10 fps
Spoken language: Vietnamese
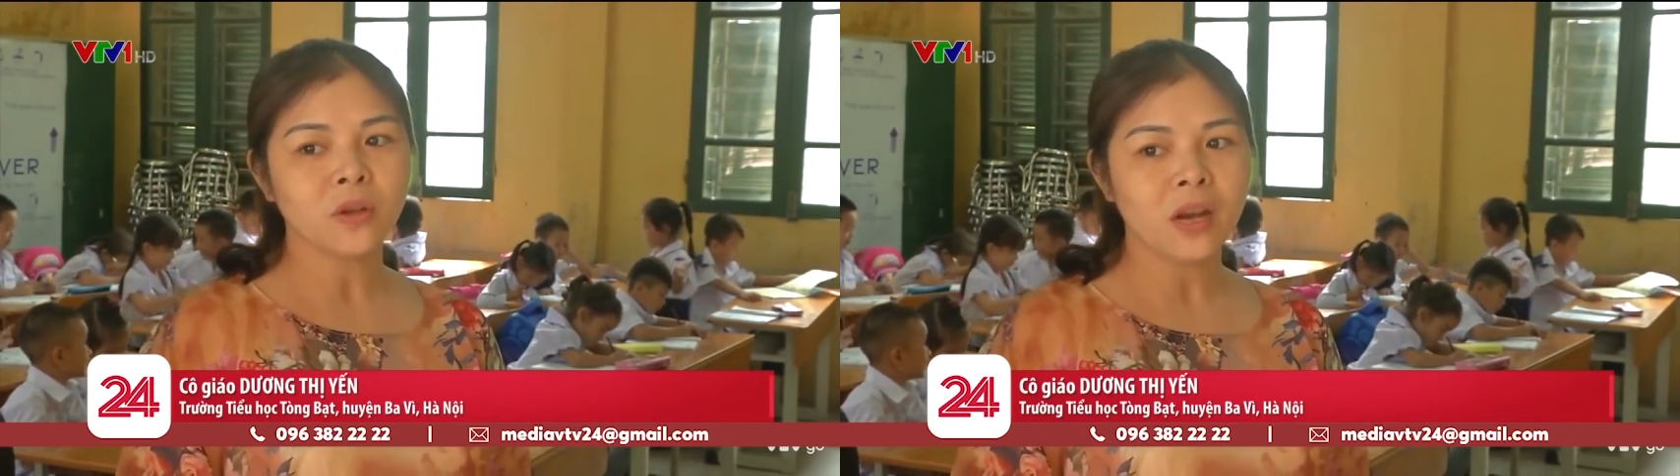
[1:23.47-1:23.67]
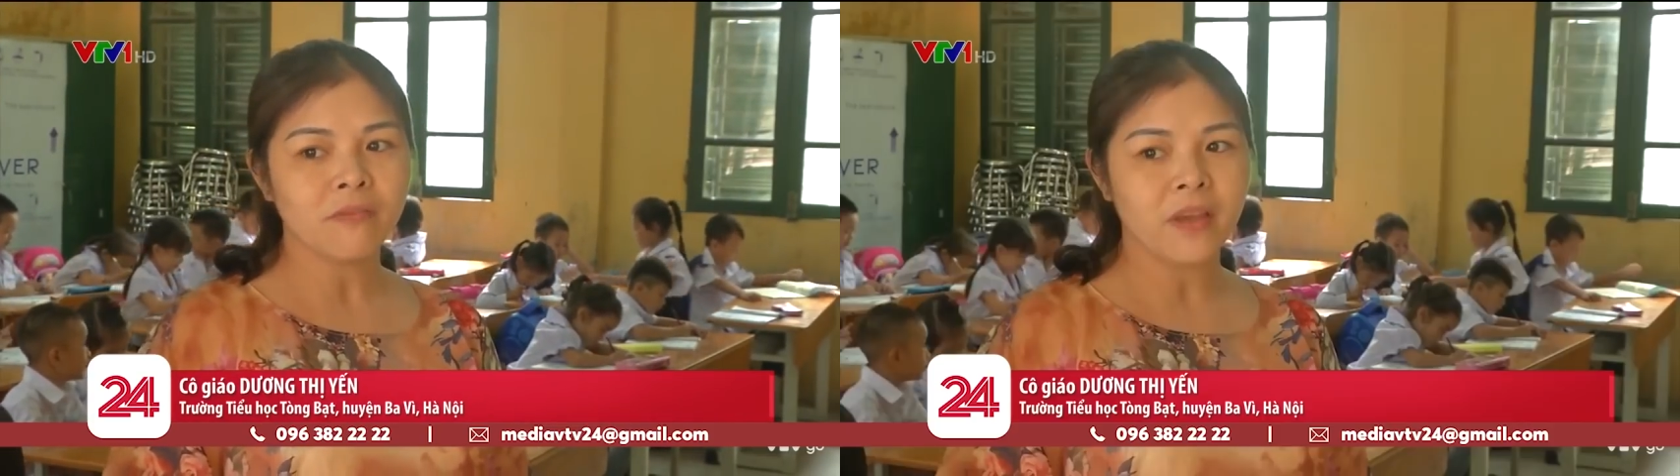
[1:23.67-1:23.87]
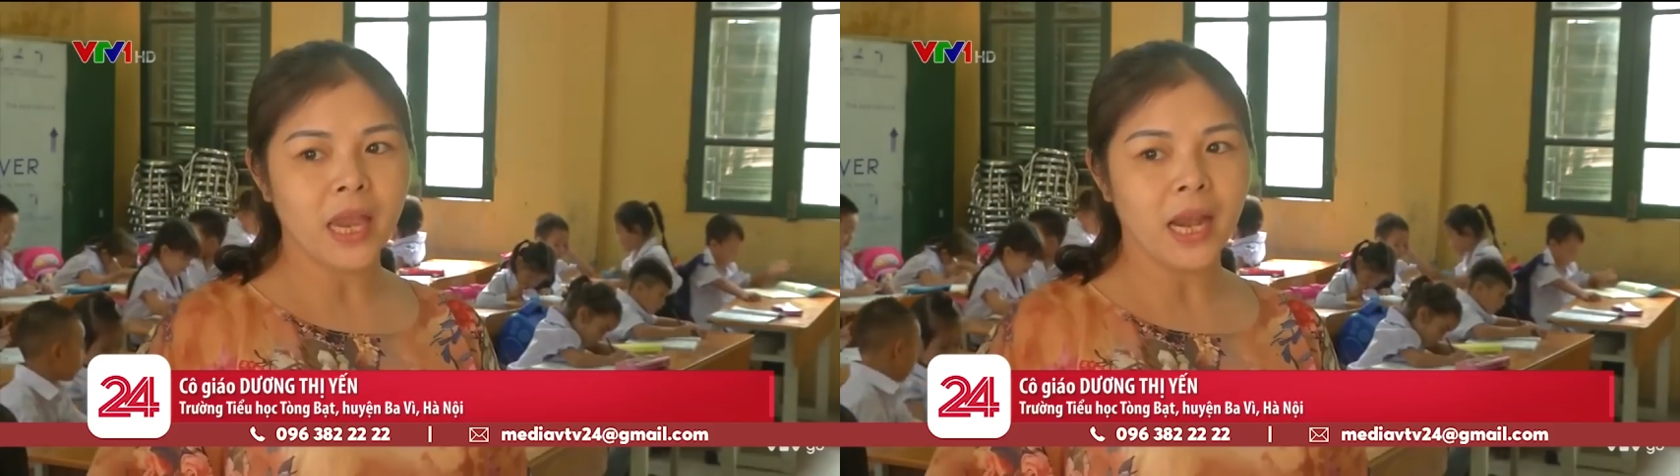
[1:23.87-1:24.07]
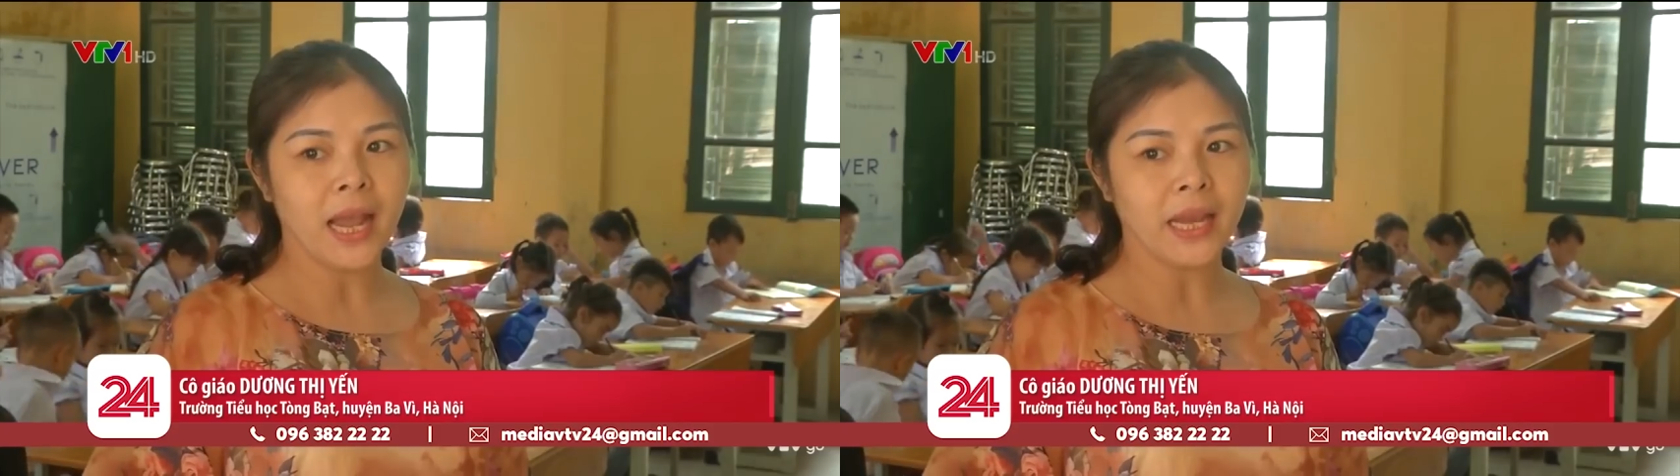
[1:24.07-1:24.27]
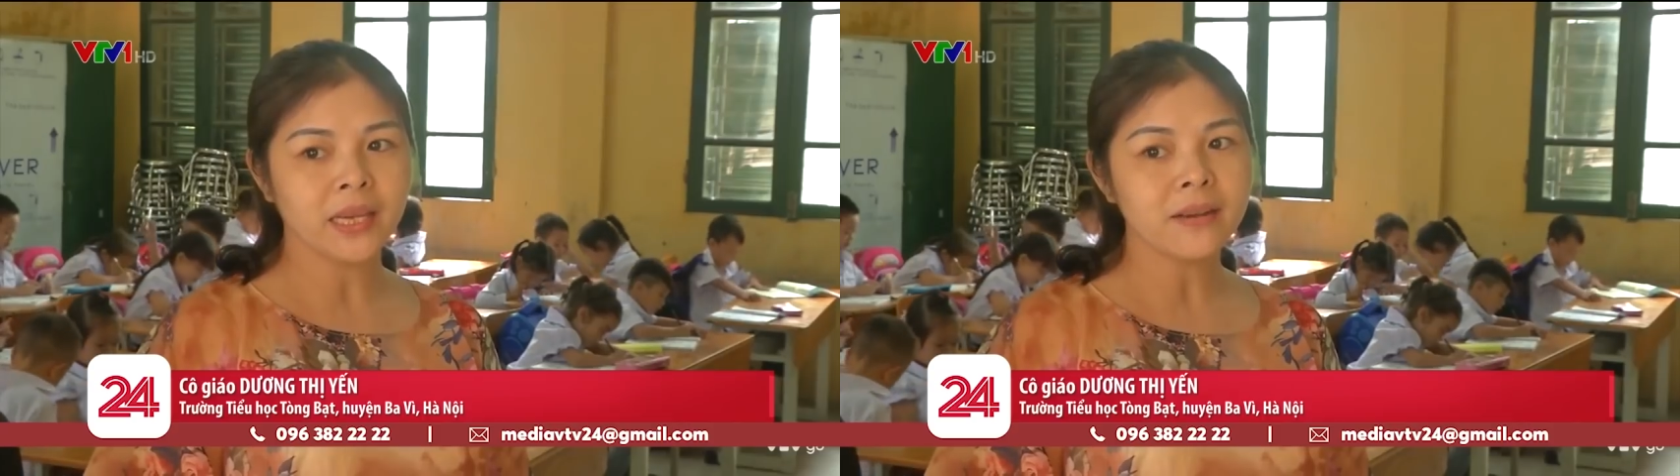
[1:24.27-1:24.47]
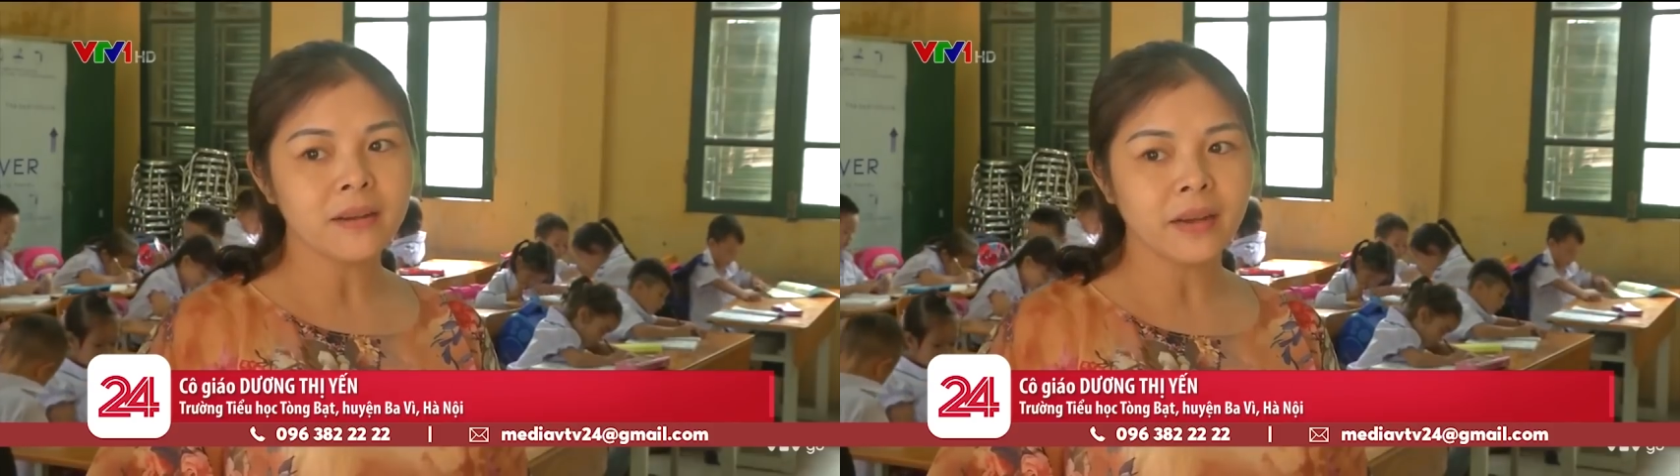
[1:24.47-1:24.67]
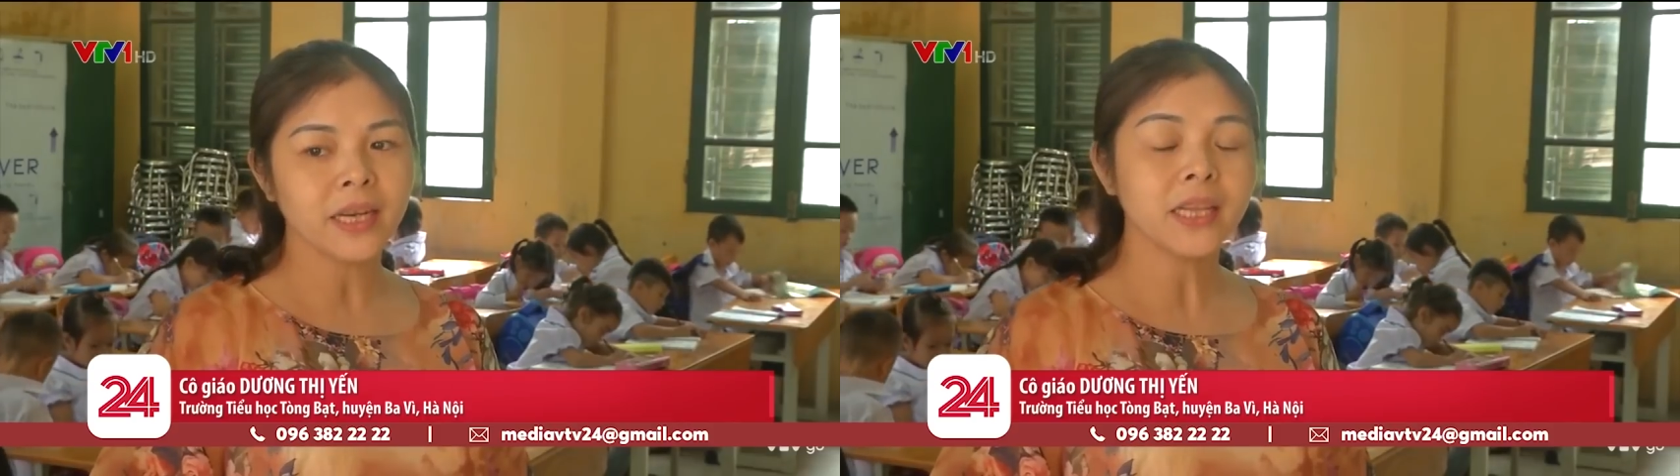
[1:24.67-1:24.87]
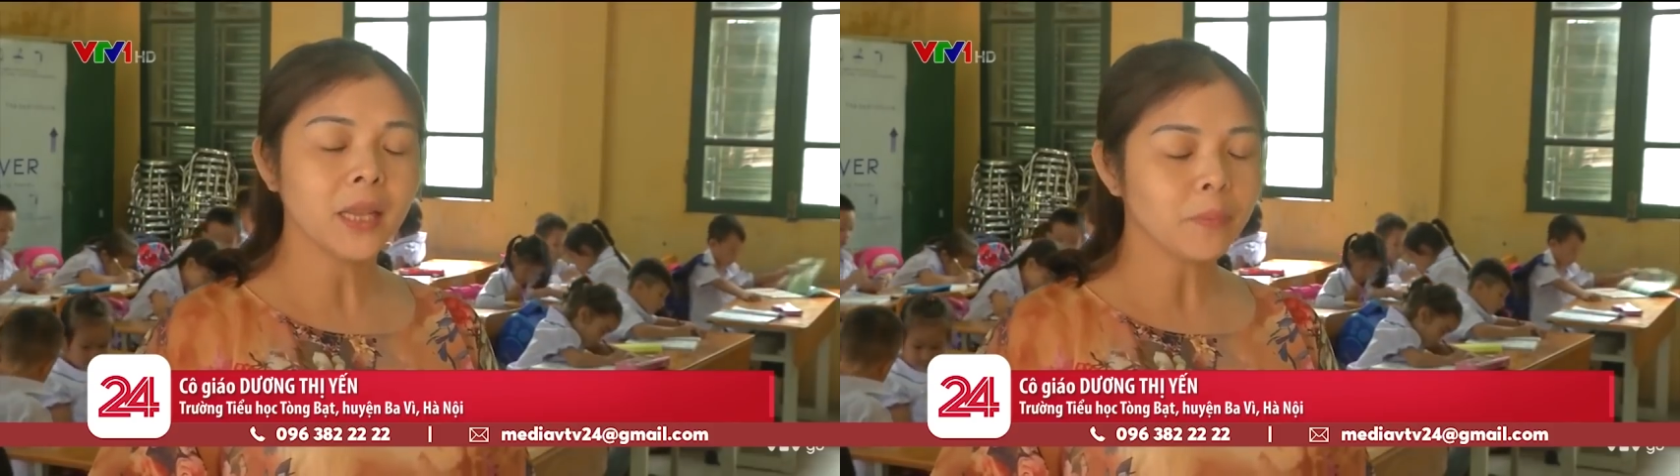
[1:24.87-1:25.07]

chúng tôi lại về là những người đi